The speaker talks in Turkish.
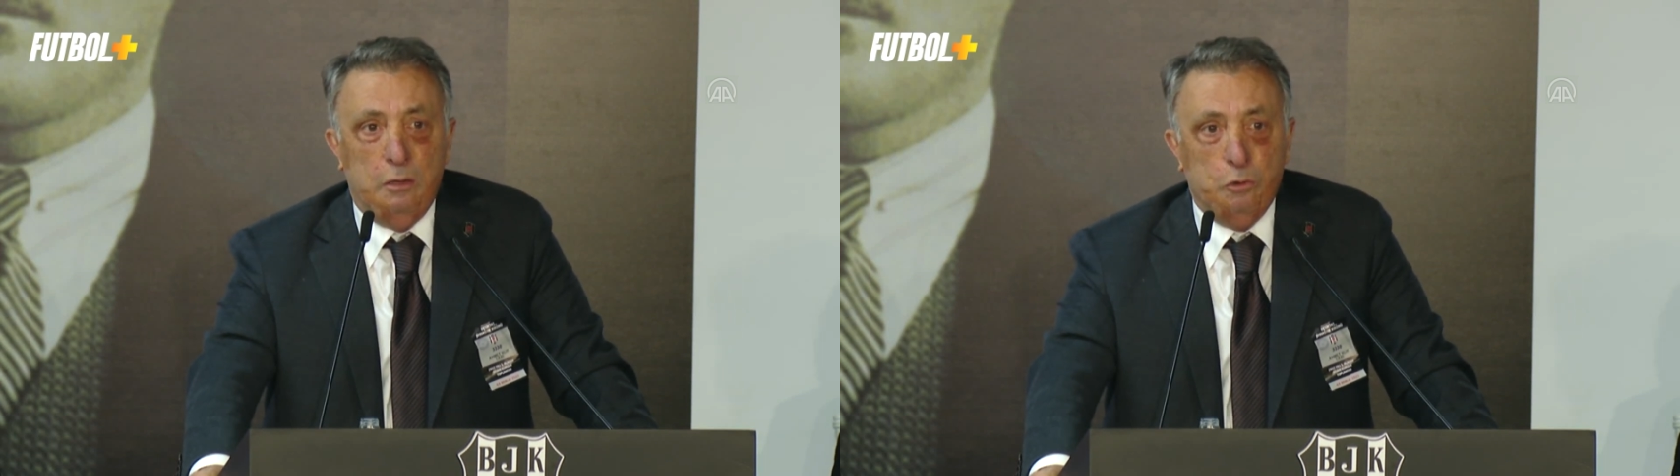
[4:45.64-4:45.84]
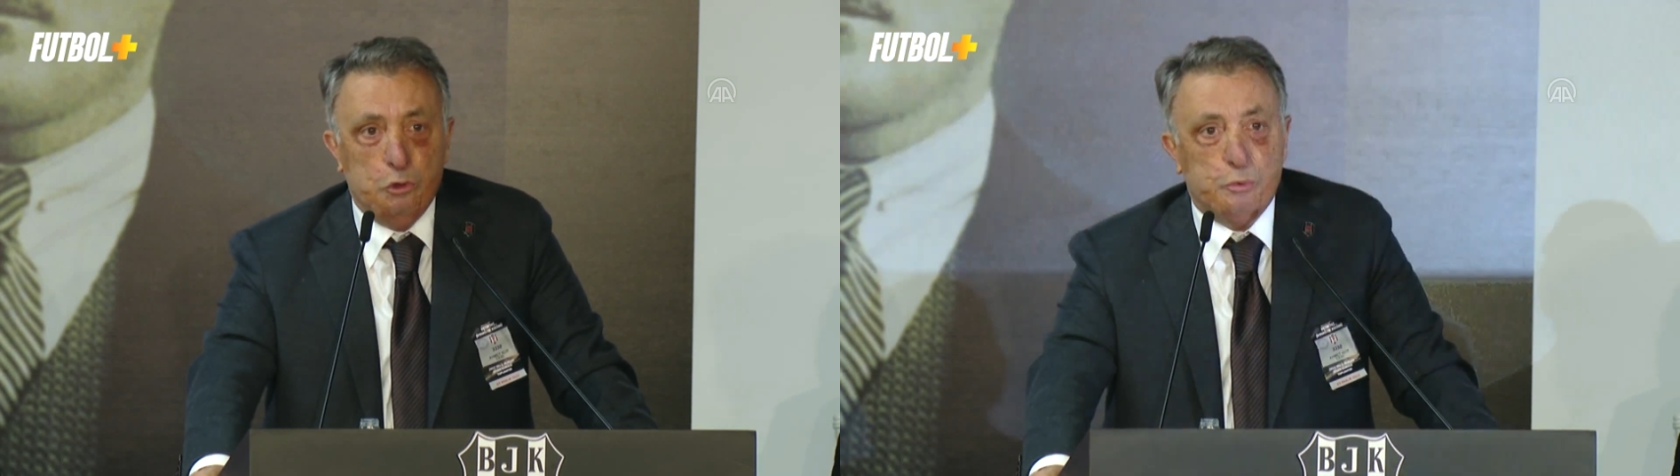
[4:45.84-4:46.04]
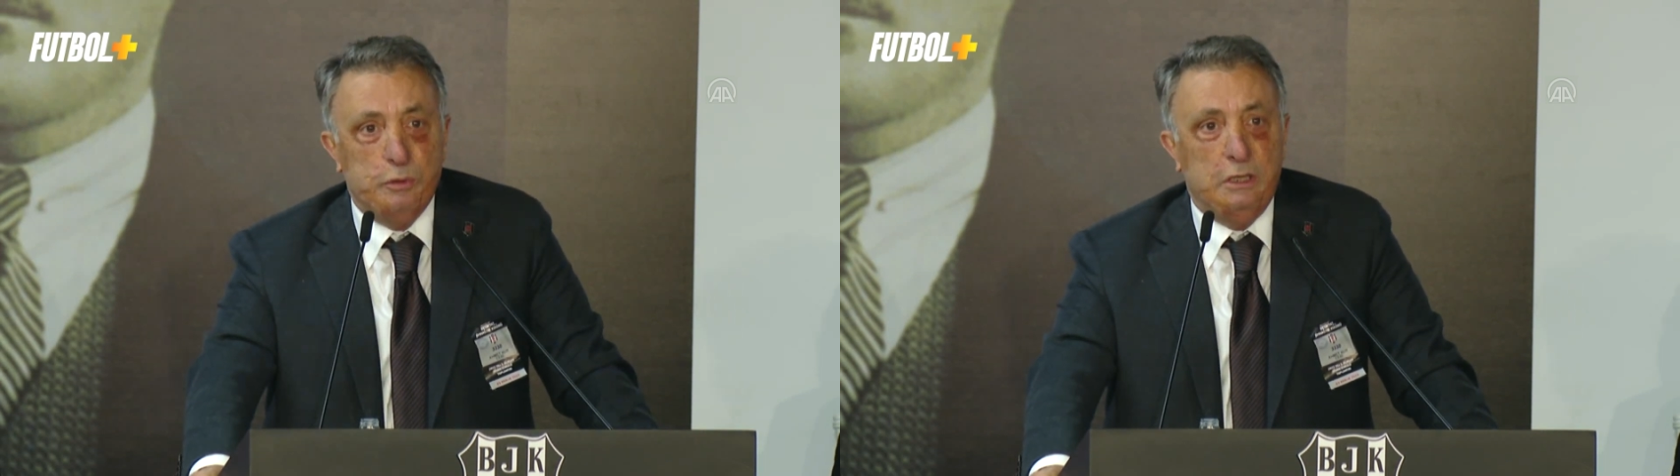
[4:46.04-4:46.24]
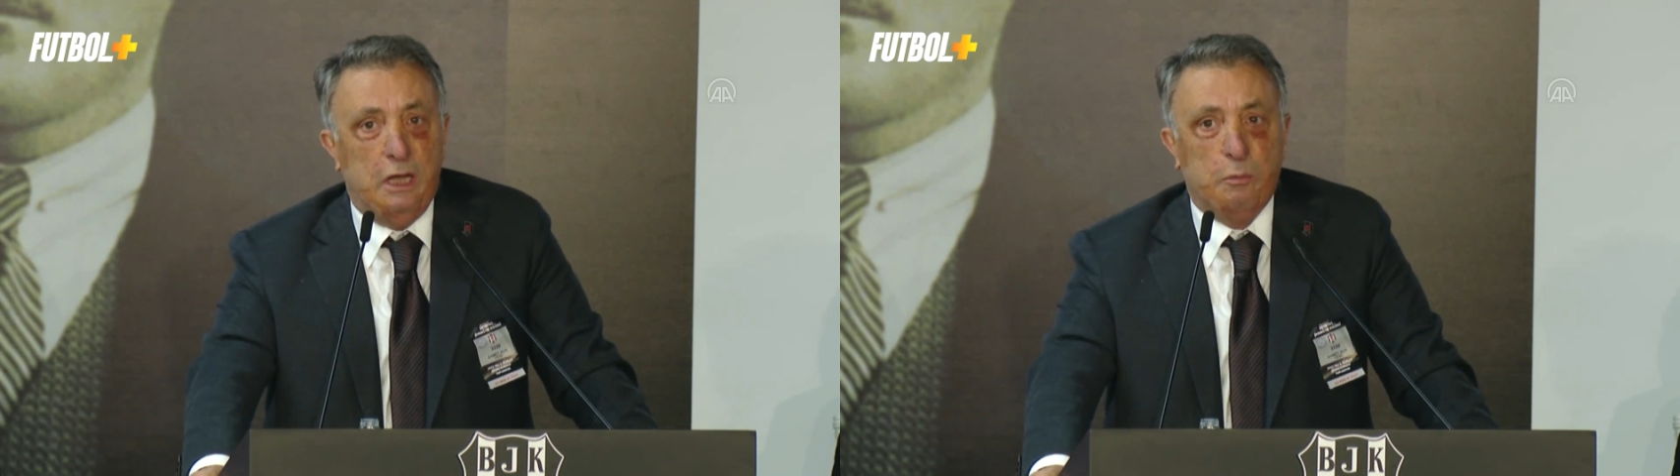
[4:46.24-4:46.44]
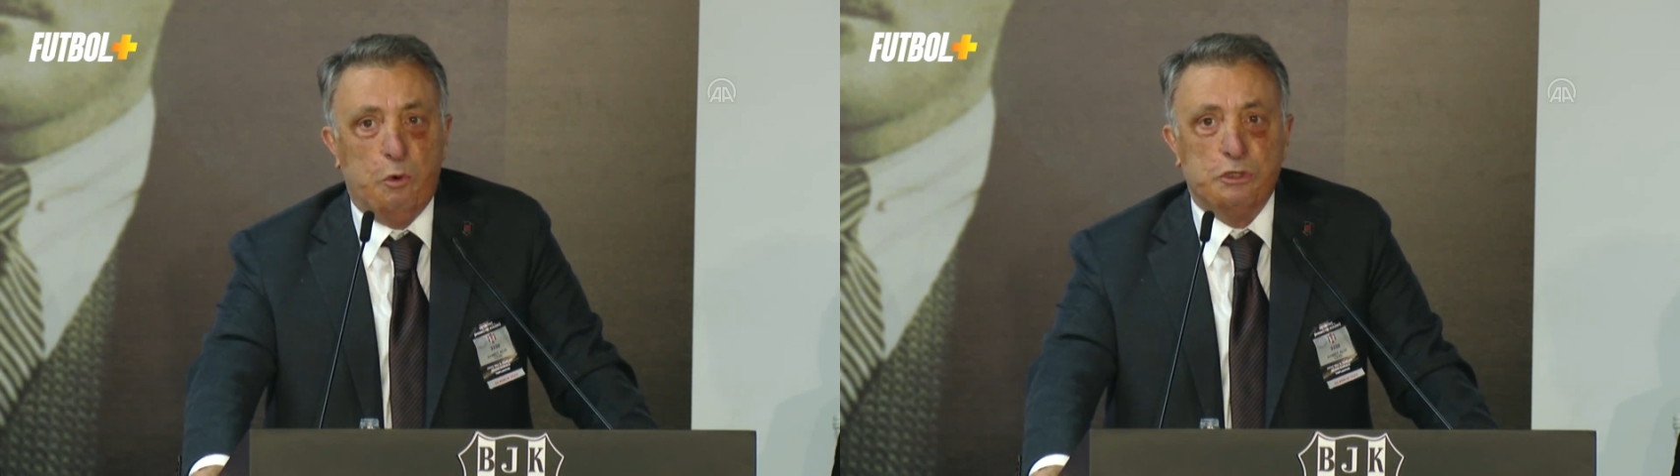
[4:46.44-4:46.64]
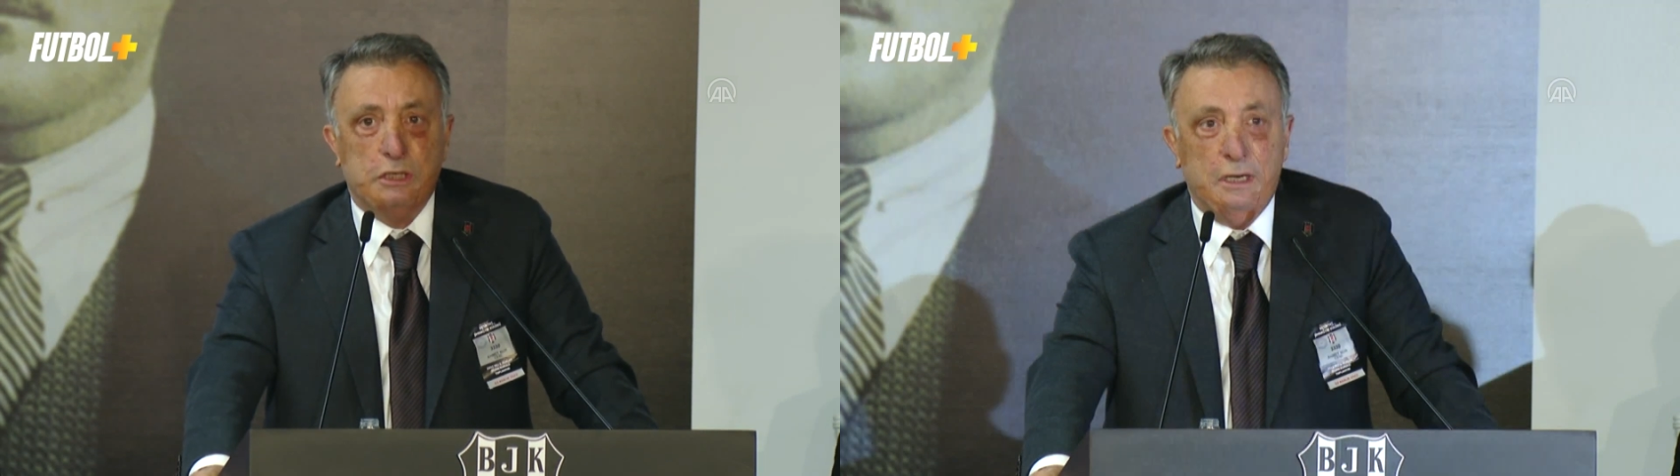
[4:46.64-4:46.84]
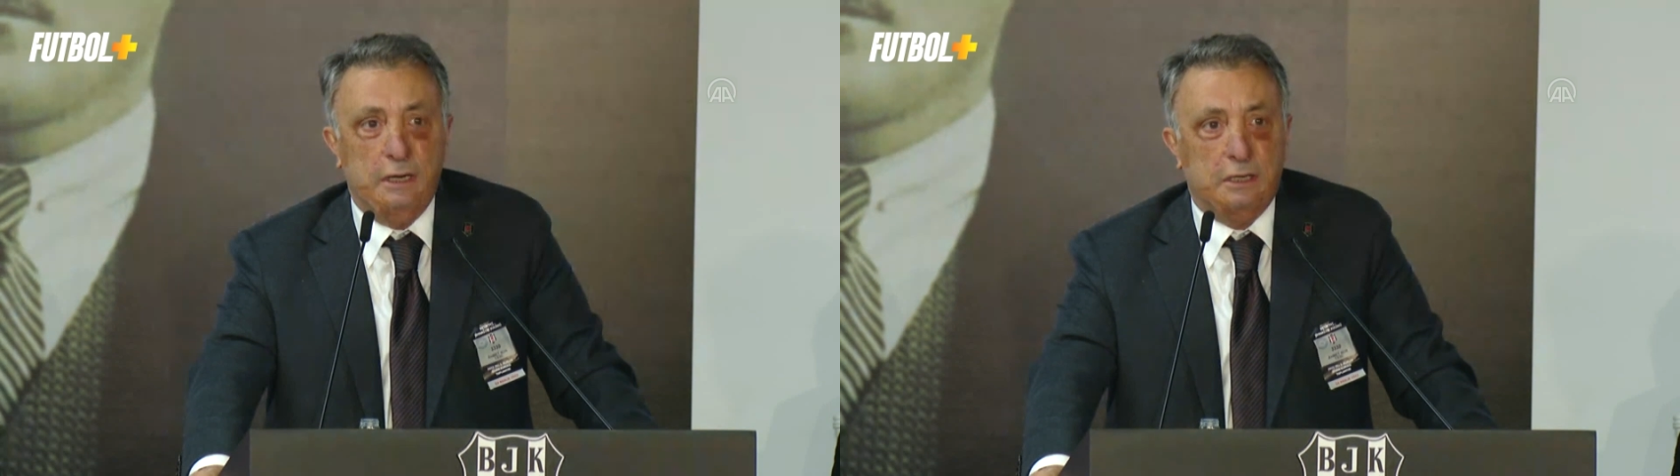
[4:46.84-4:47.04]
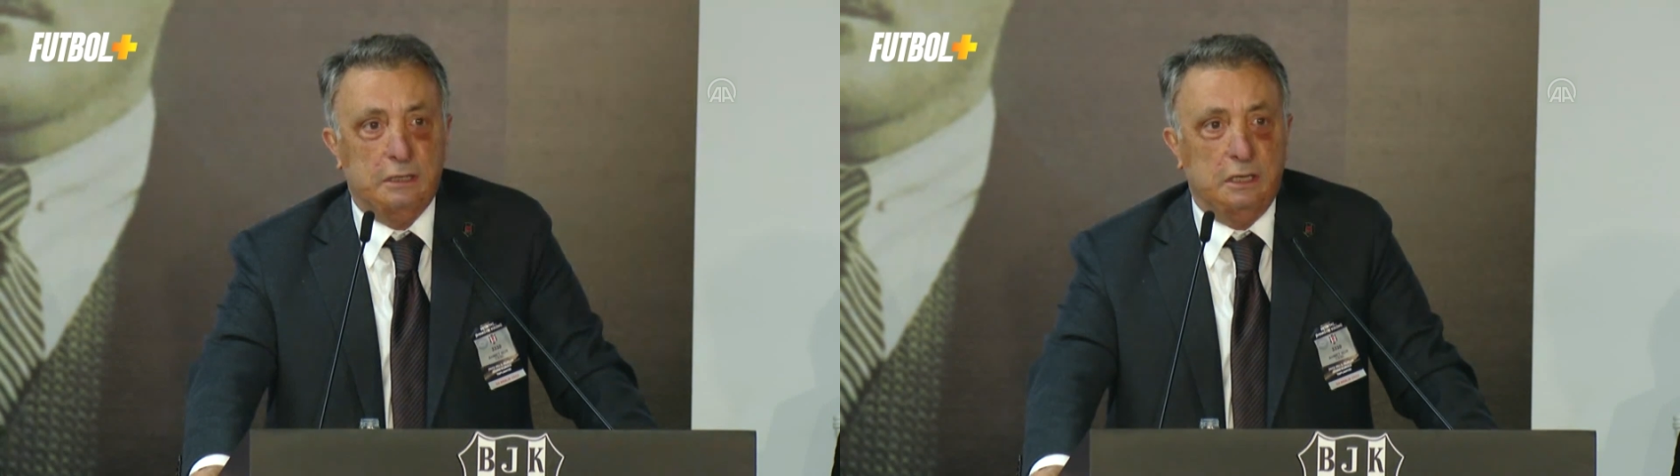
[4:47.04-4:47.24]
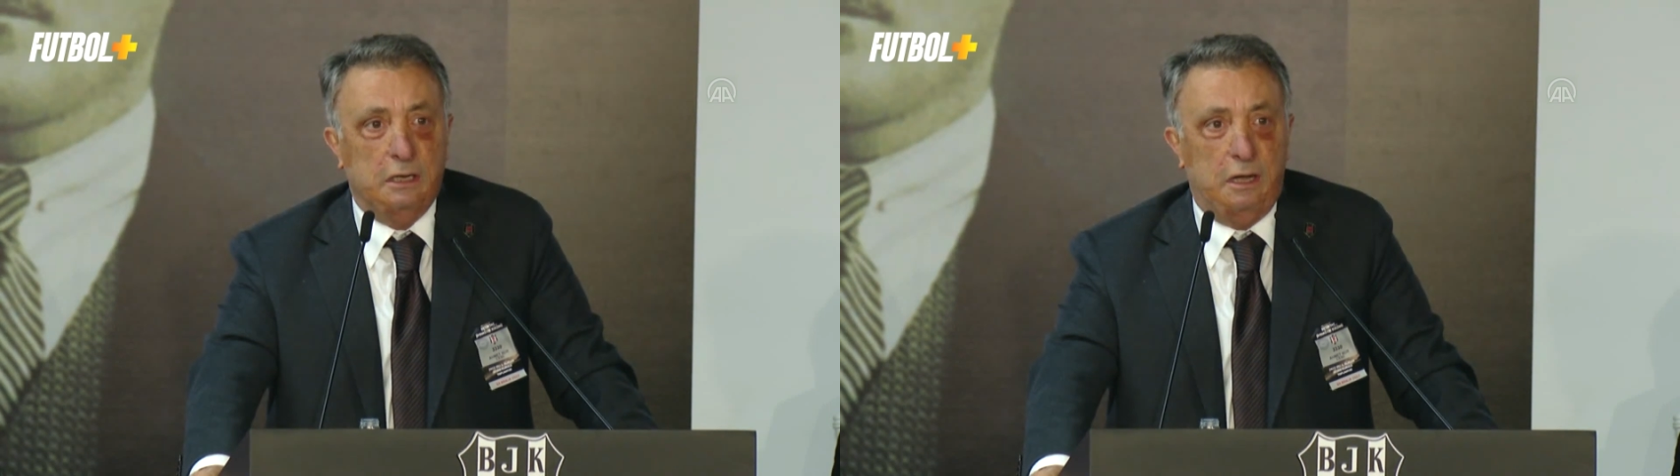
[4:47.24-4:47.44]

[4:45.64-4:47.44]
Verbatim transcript: 3 milyar borç gelene kadar